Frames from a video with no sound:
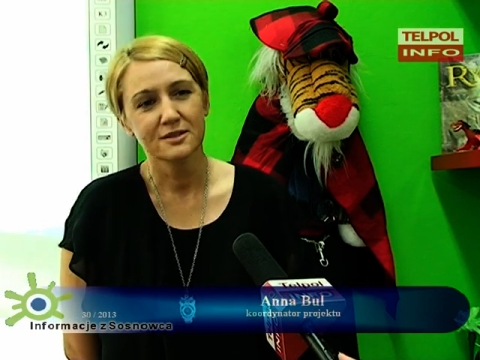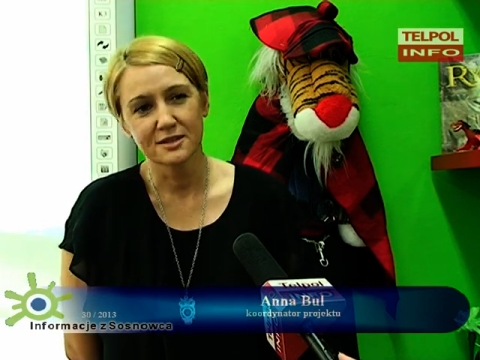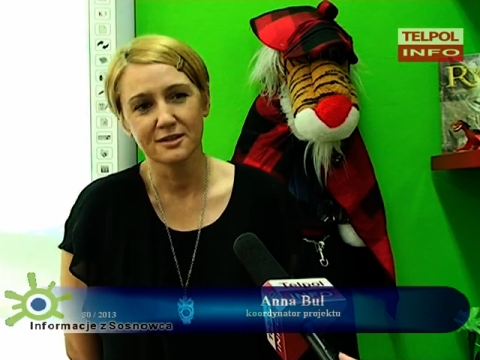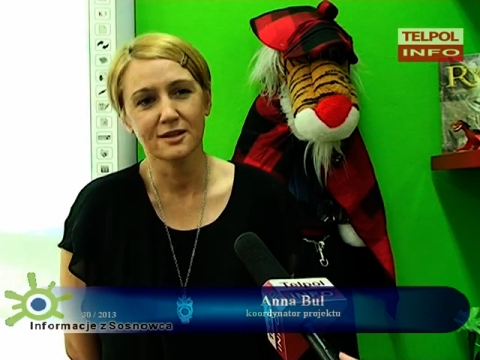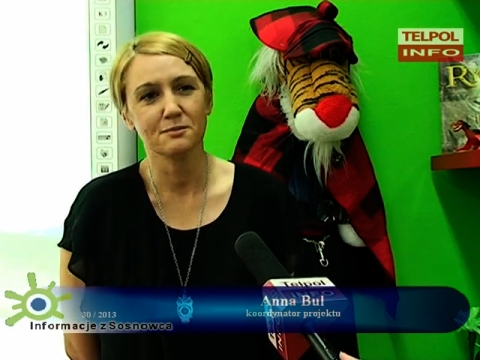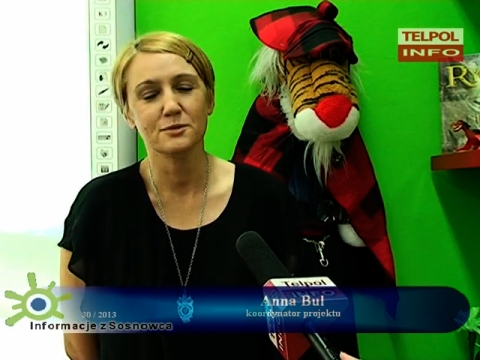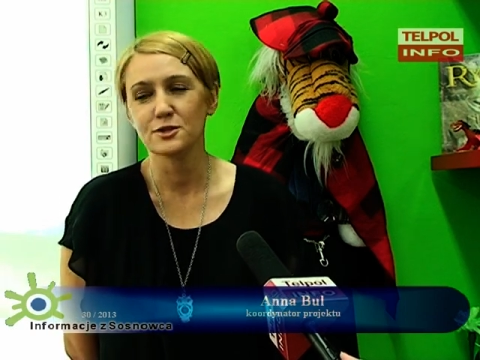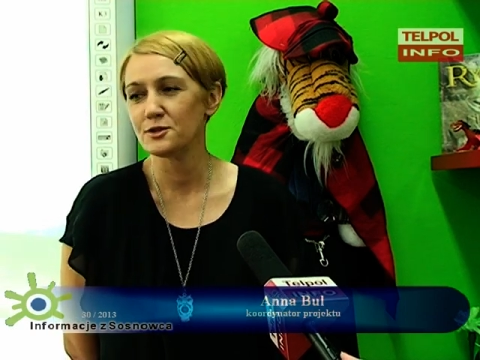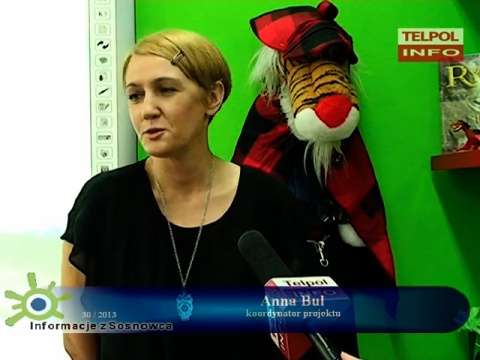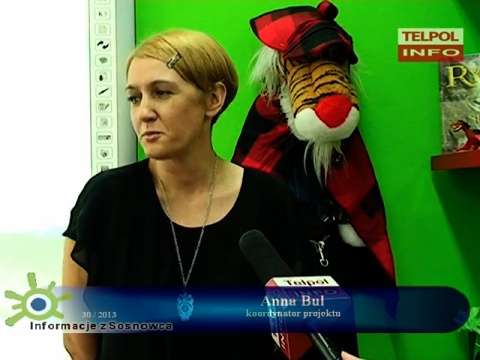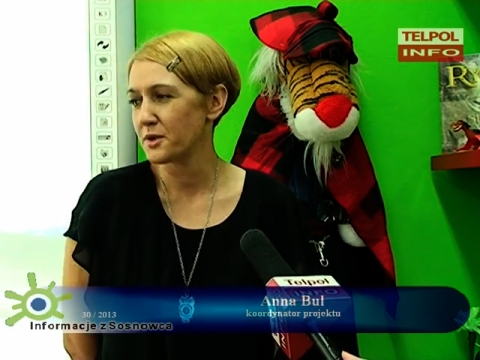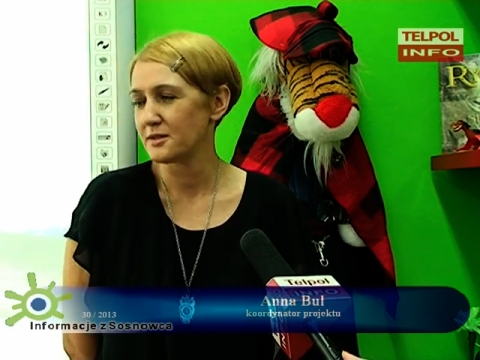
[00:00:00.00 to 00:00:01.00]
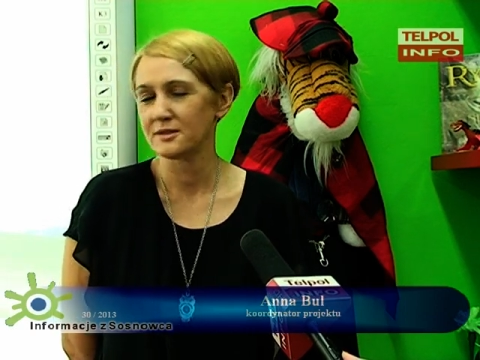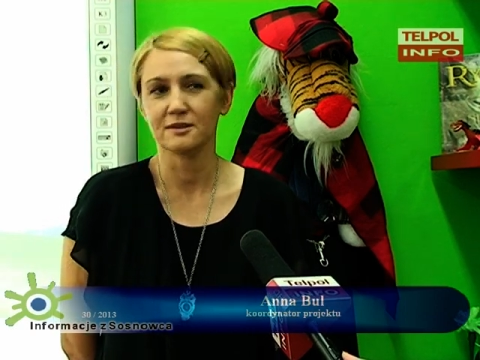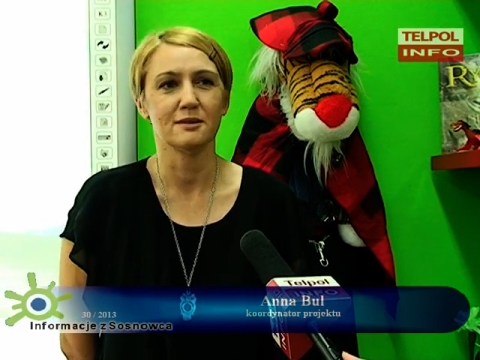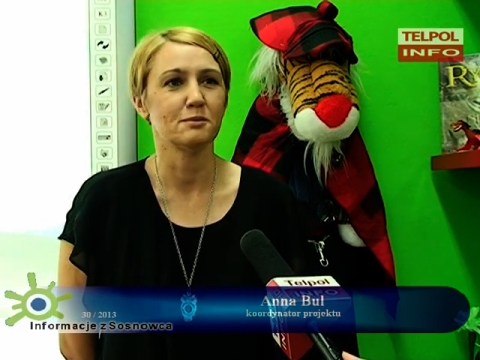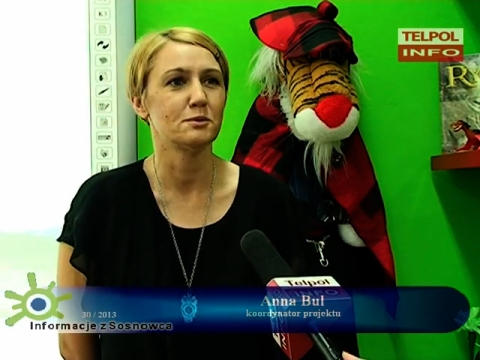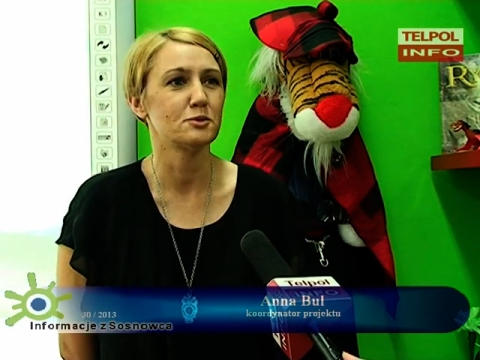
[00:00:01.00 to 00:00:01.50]
zadajemy dzieciom
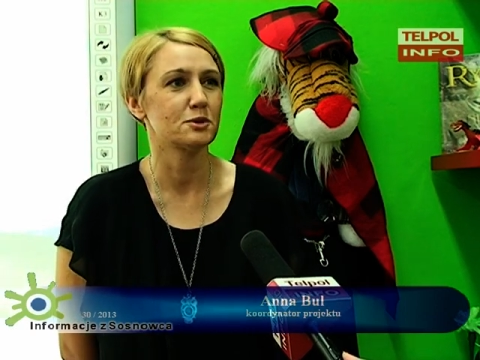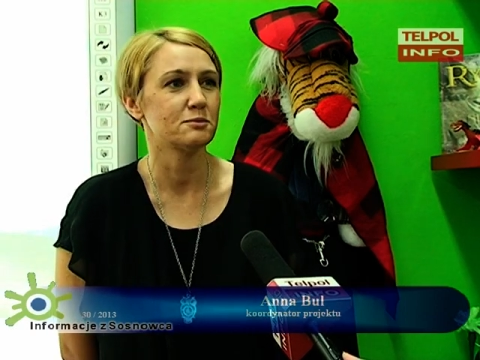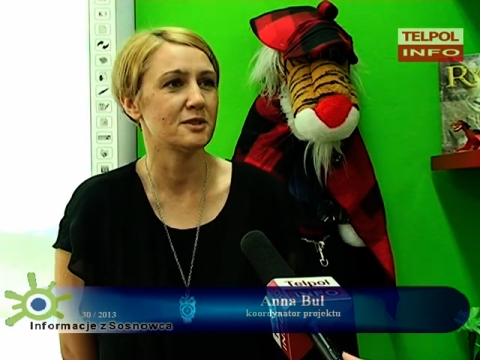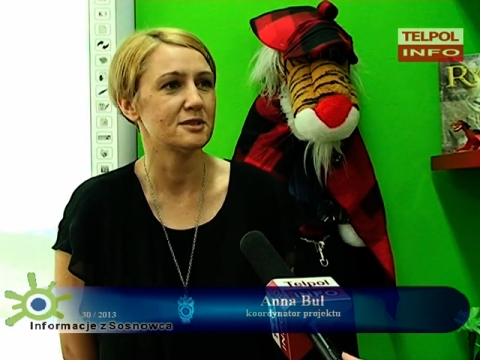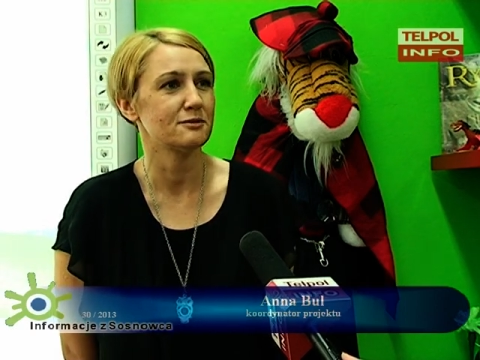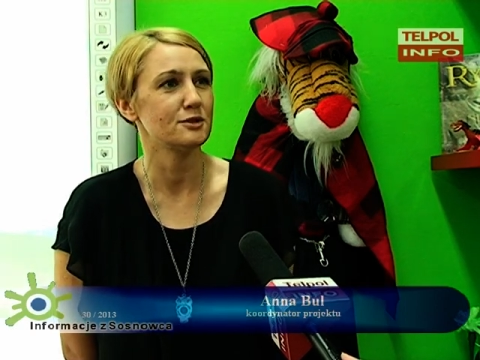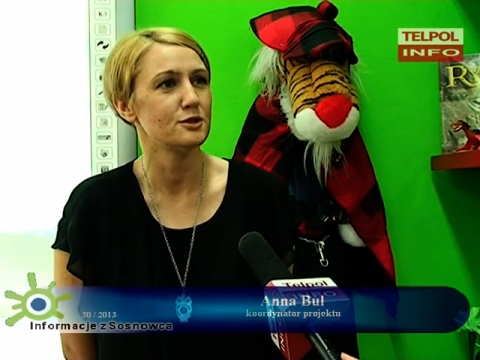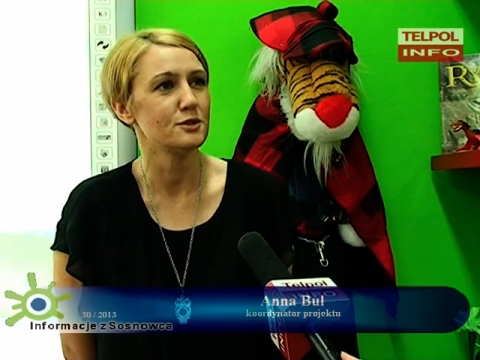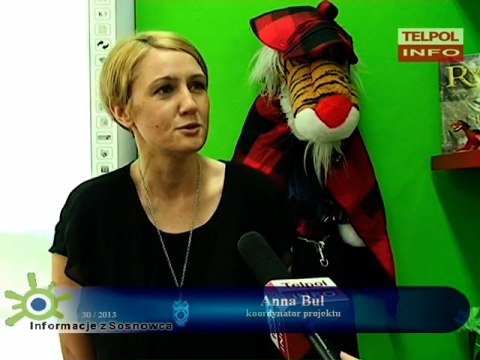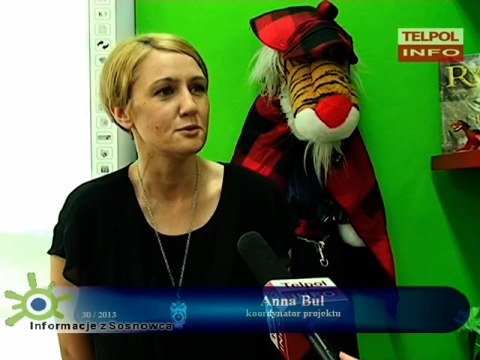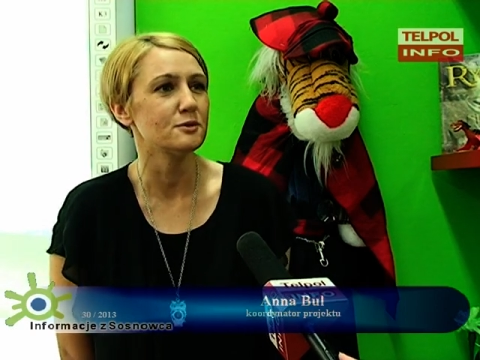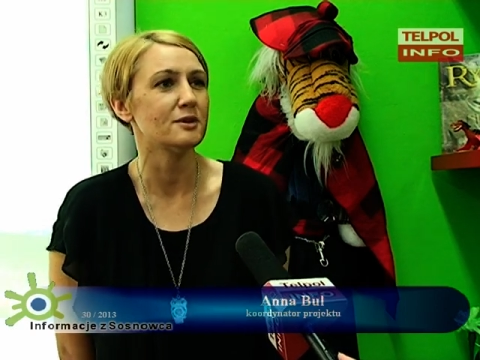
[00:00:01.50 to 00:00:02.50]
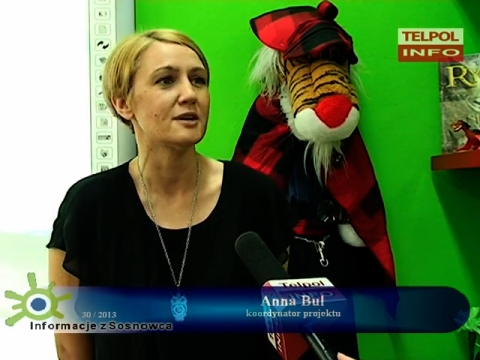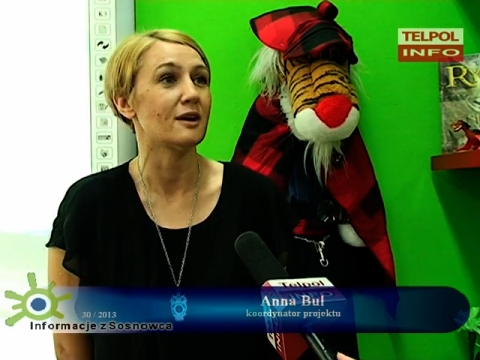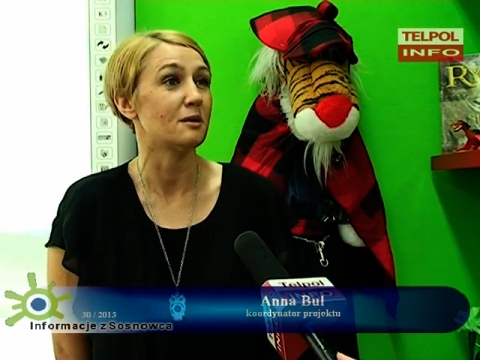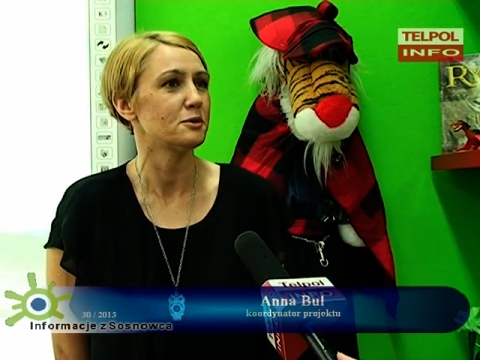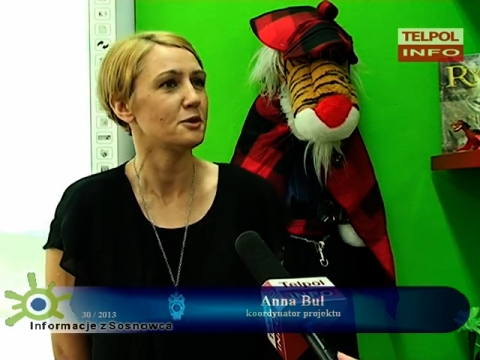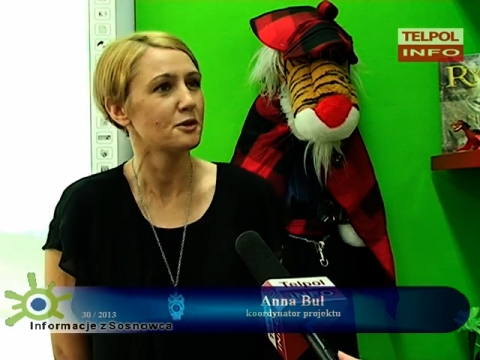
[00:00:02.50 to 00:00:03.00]
pracę albo muszą narysować rysunek,
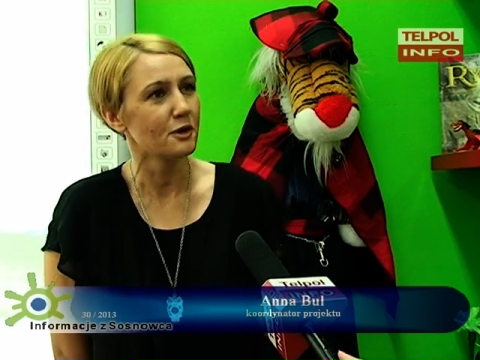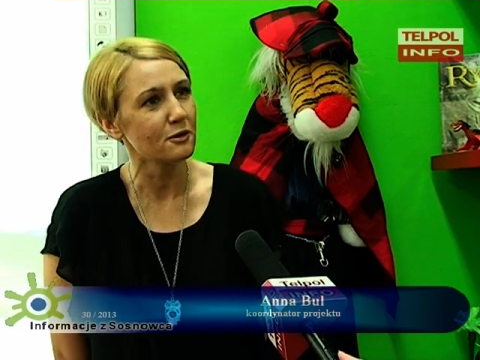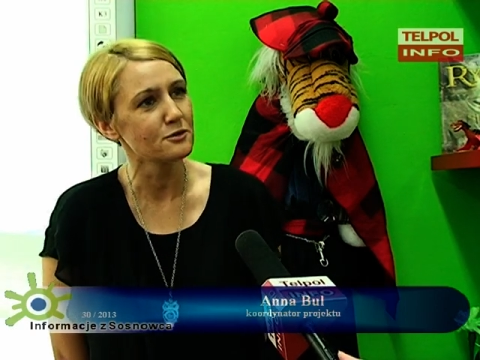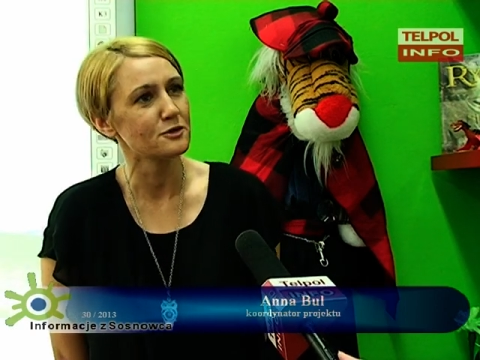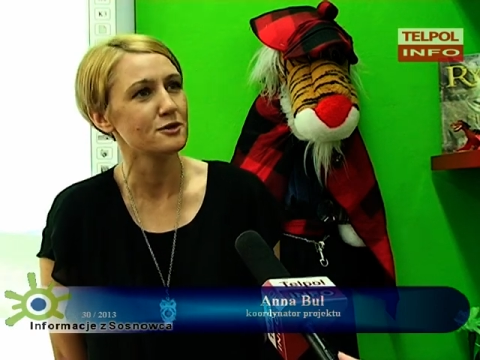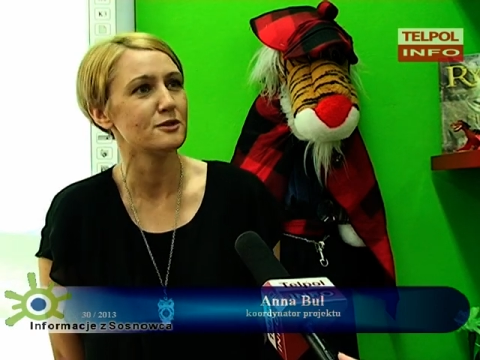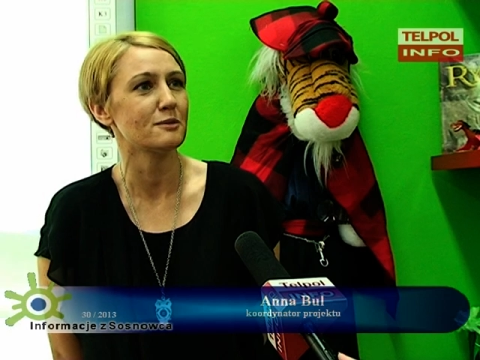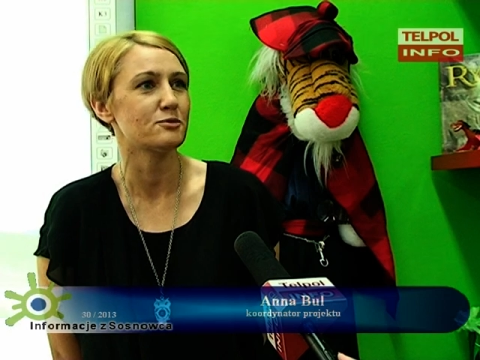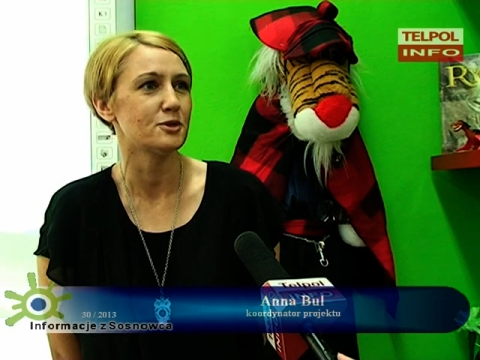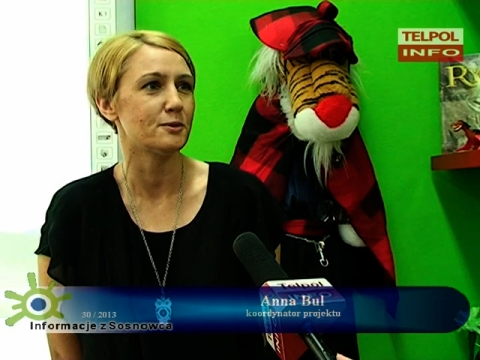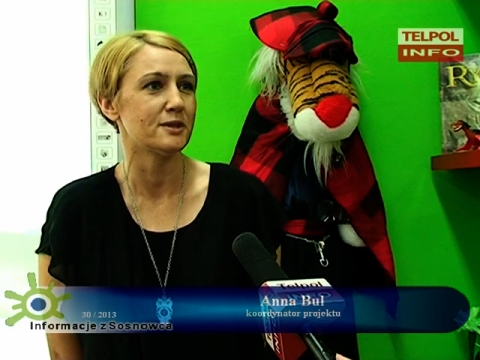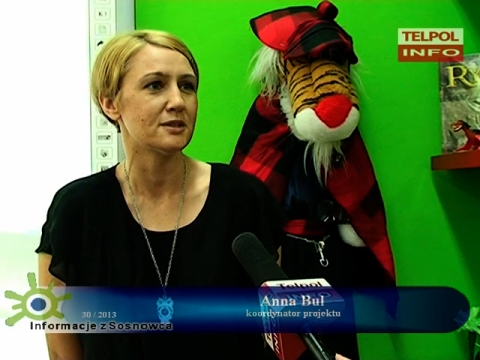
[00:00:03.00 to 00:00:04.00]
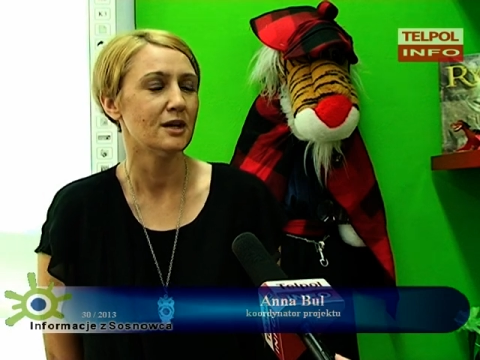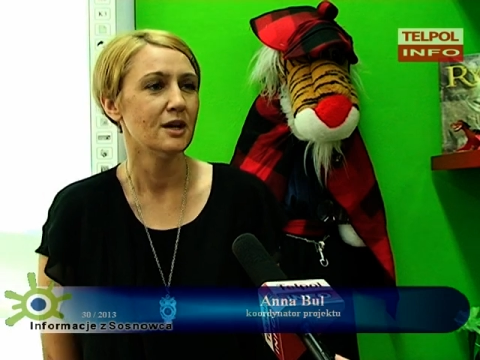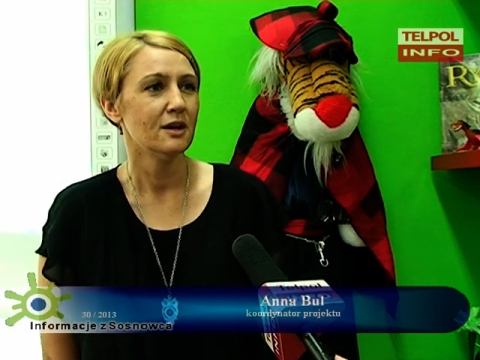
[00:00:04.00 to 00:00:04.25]
albo dokończyć na przykład